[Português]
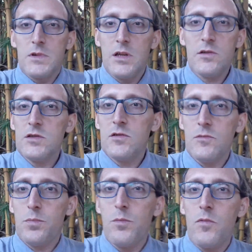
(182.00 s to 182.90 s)
Deus
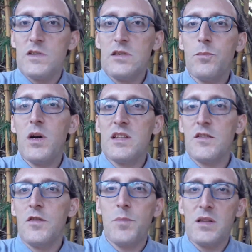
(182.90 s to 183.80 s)
não, você não pode
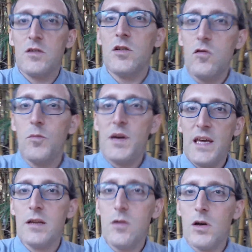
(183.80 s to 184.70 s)
transferir para Deus a culpa
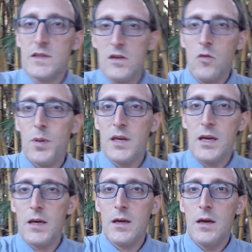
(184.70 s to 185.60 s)
que é nossa, a culpa que
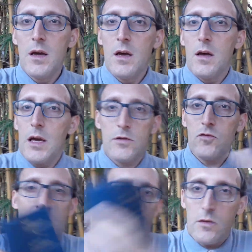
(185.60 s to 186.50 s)
é, é
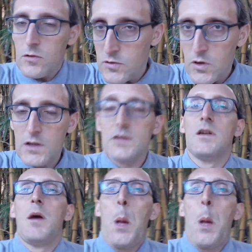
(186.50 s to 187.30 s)
sua, minha, e todos nós.